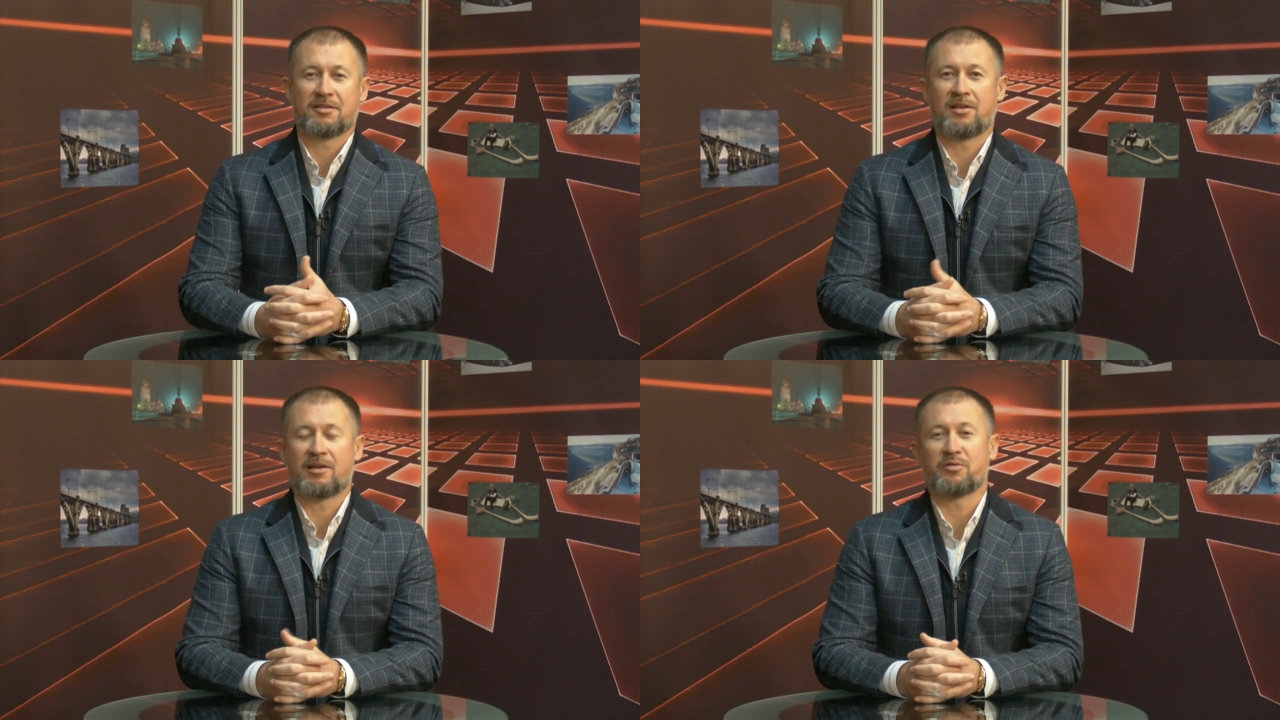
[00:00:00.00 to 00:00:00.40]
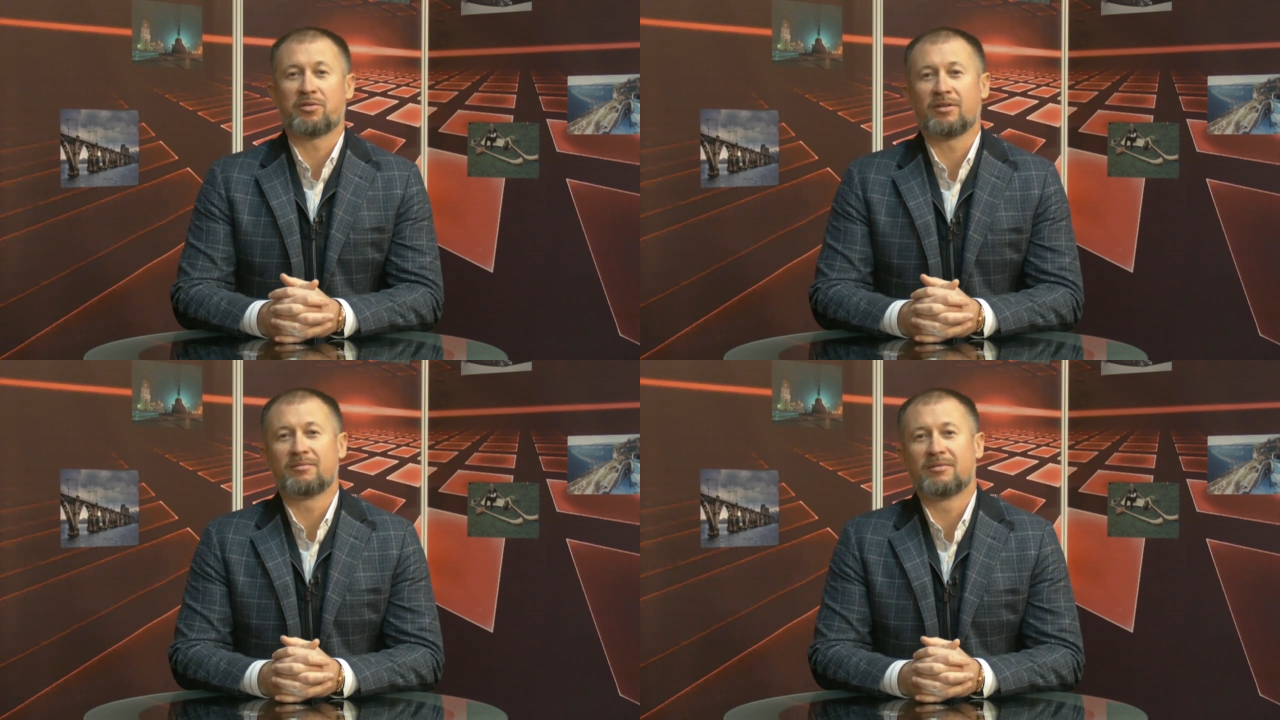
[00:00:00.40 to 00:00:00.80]

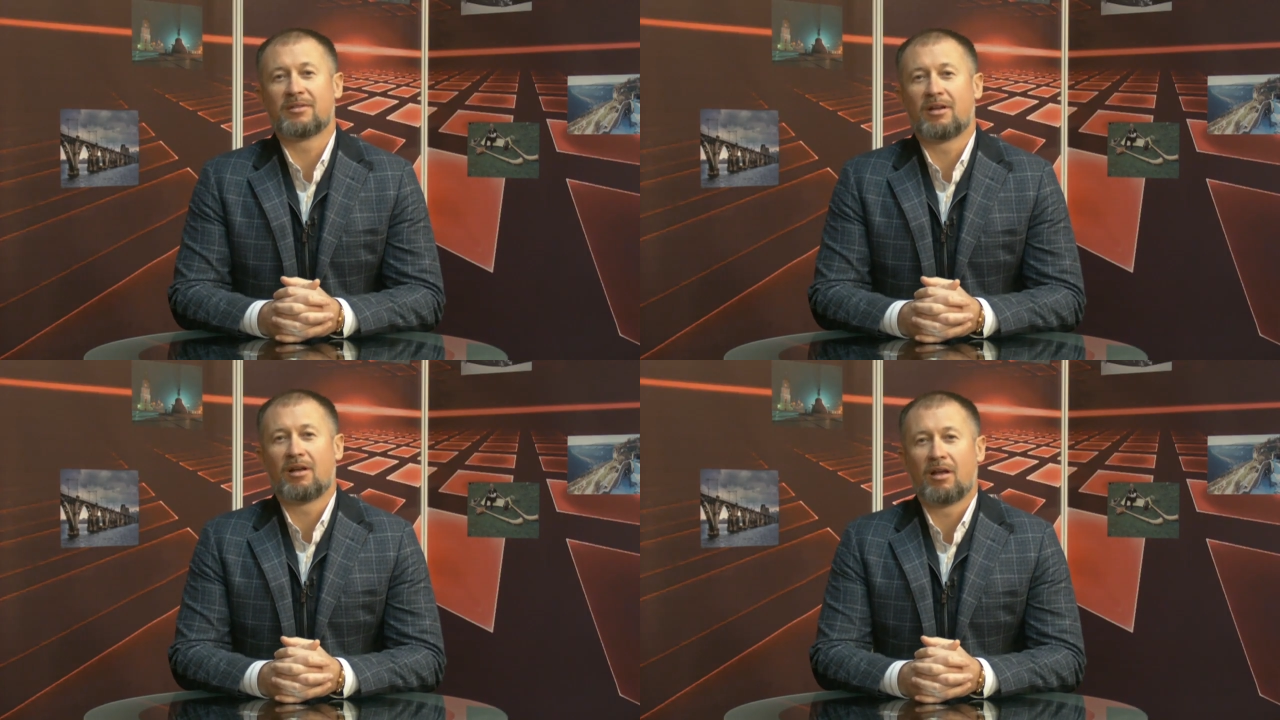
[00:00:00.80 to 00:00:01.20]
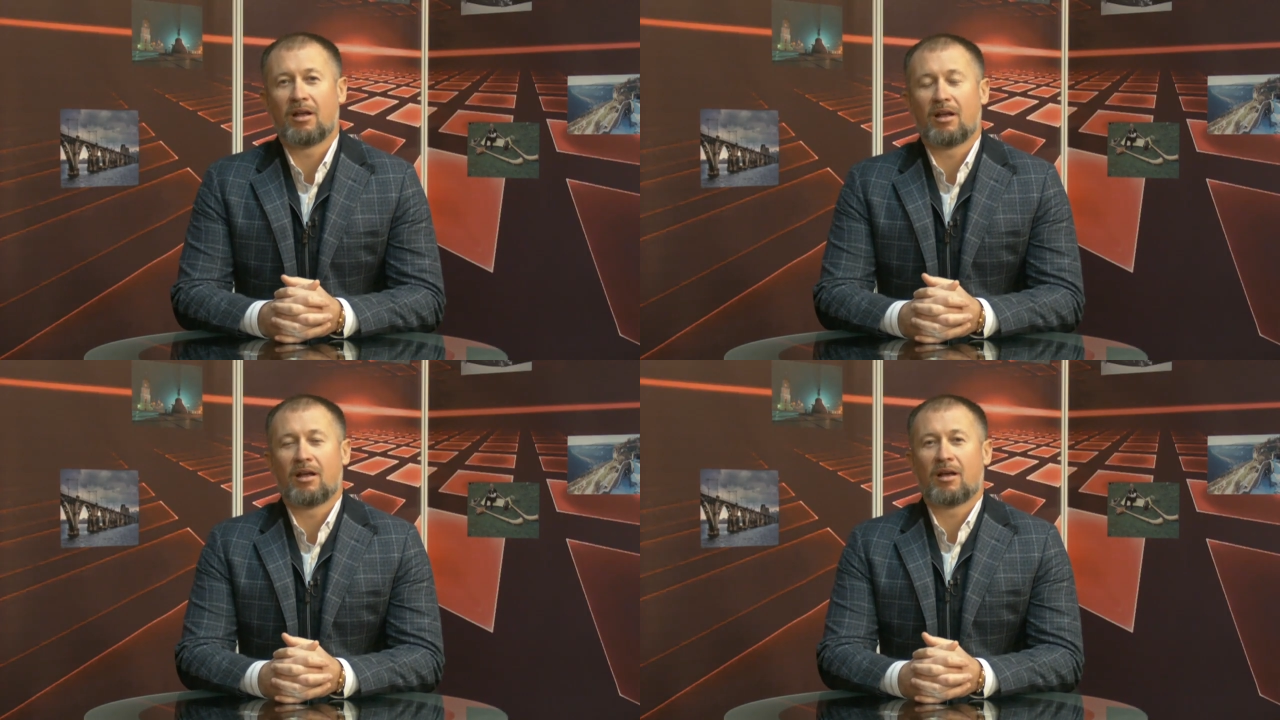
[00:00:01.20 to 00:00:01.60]
Здравствуйте.
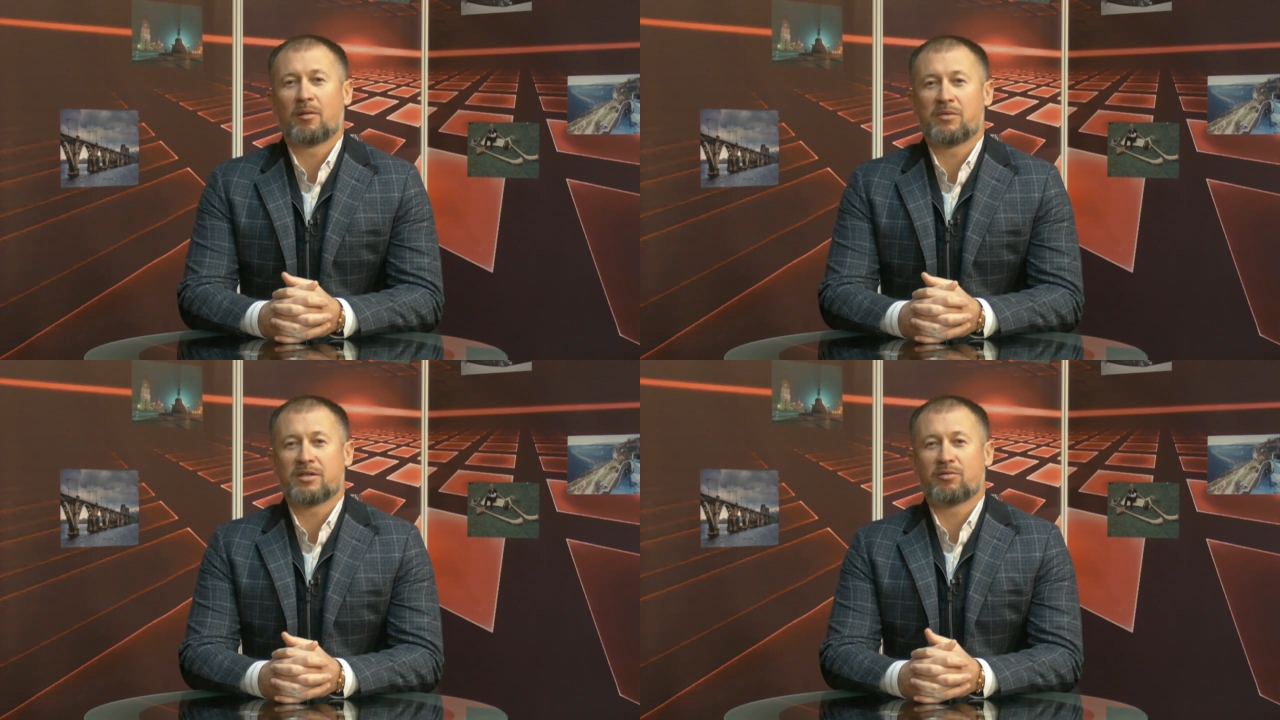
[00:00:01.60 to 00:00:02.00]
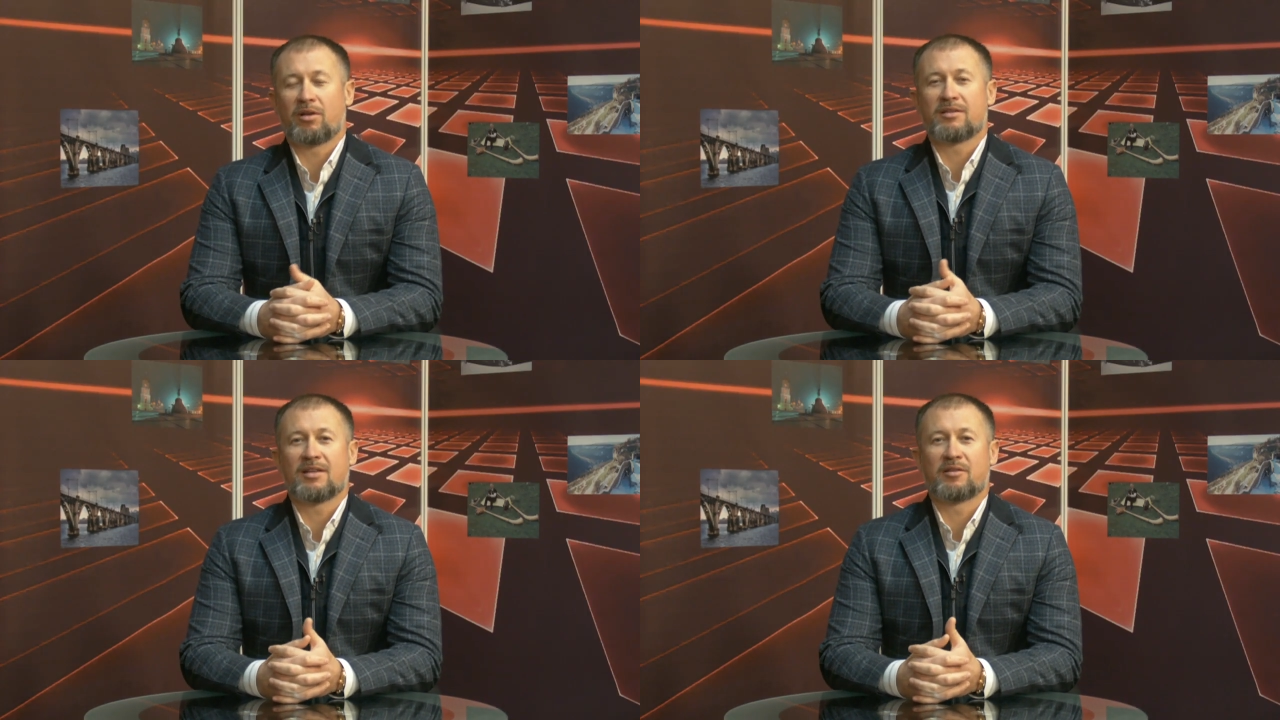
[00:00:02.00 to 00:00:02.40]
Меня
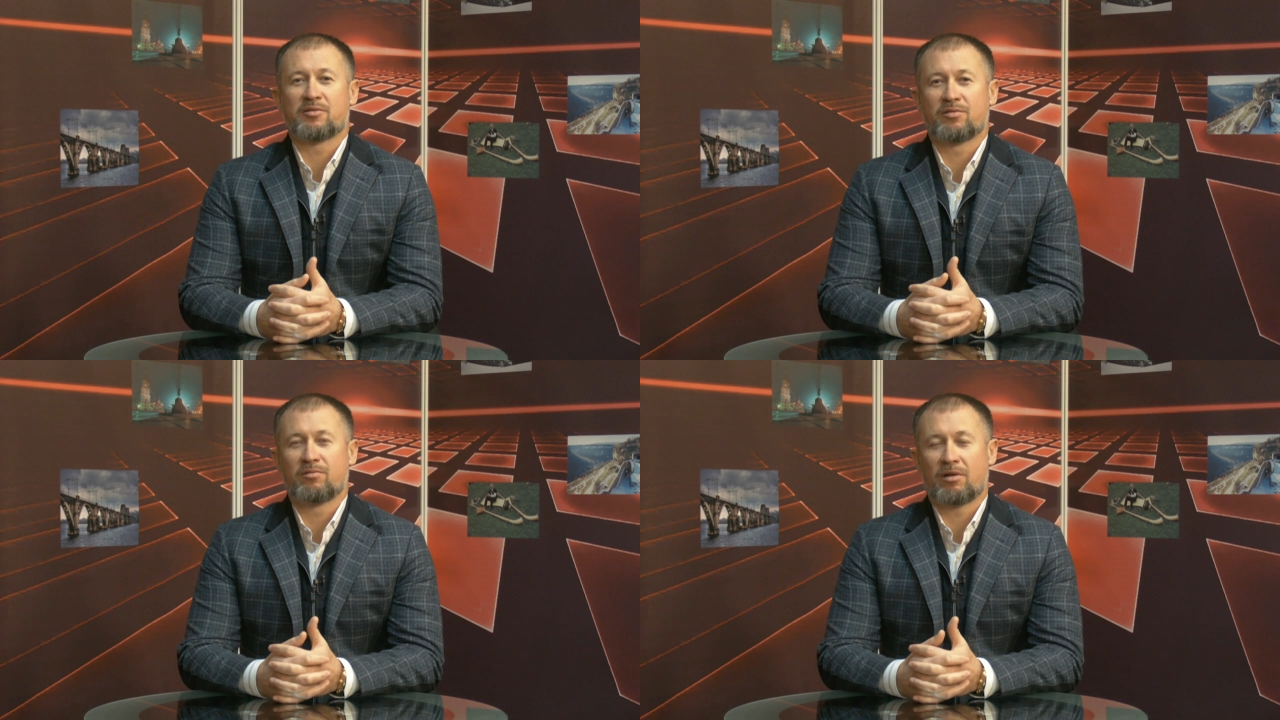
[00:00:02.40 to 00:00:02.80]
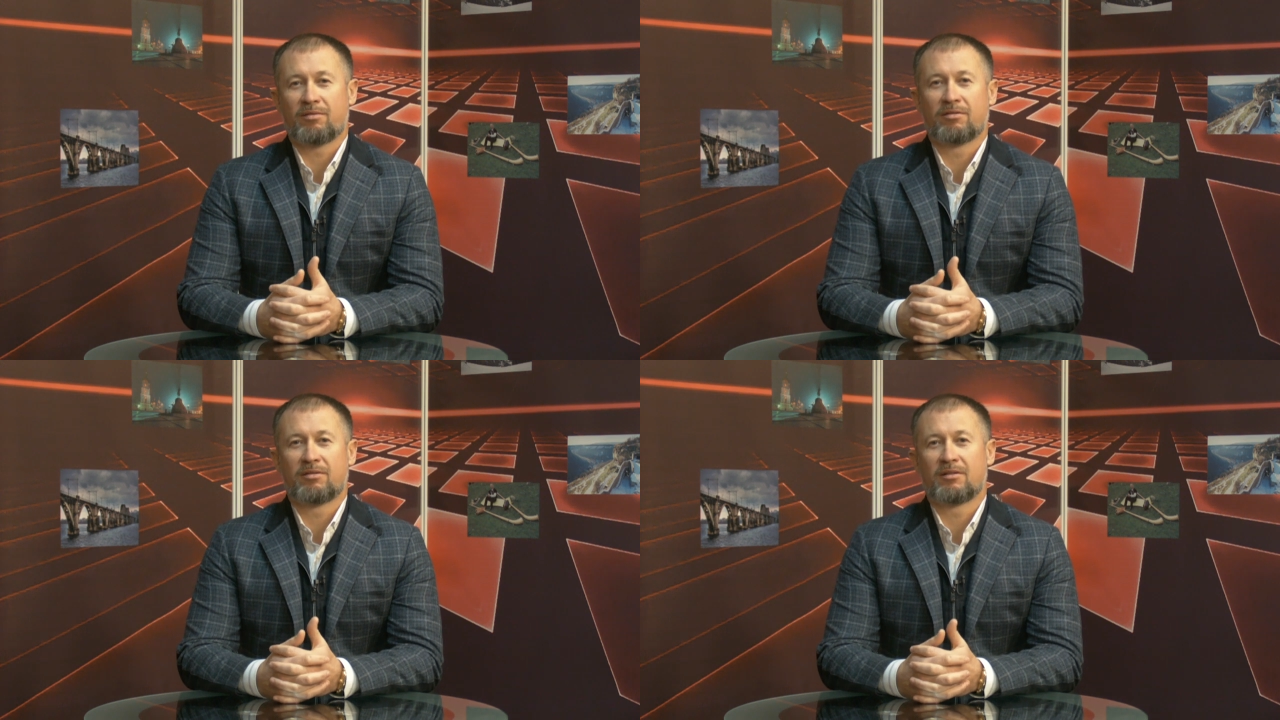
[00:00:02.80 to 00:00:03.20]
зовут Александр
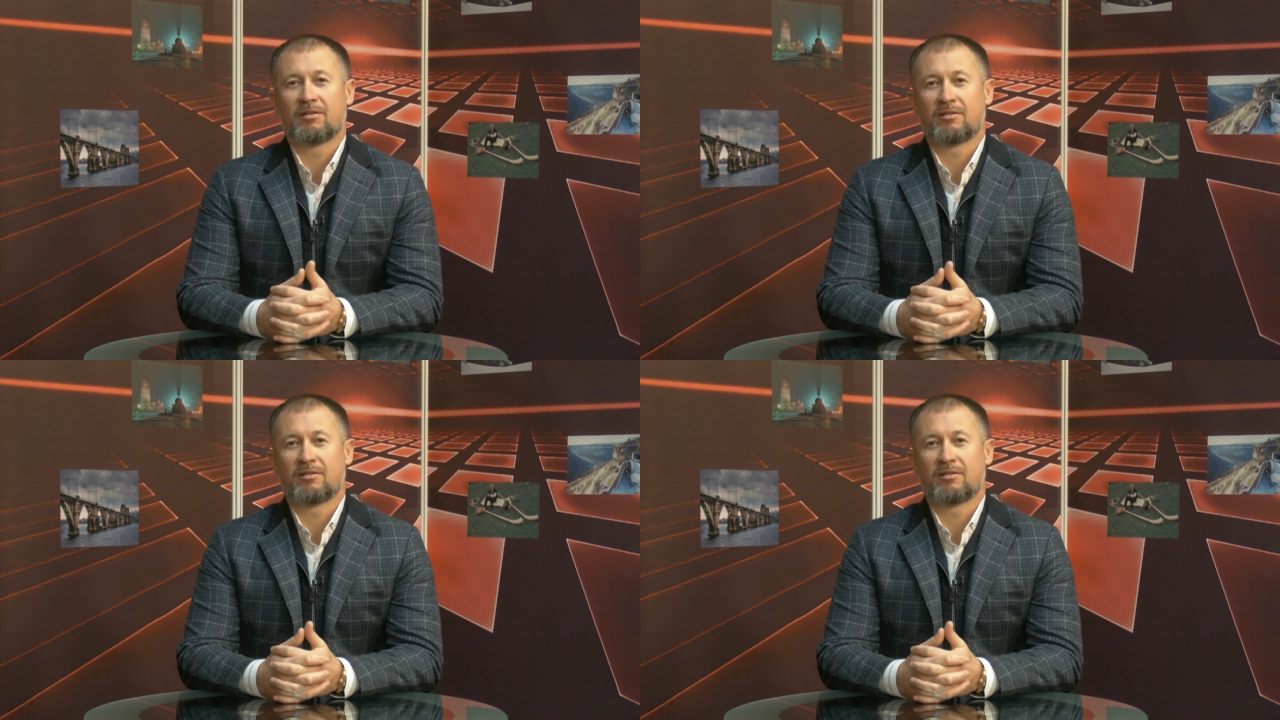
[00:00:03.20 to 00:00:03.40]
Суворов,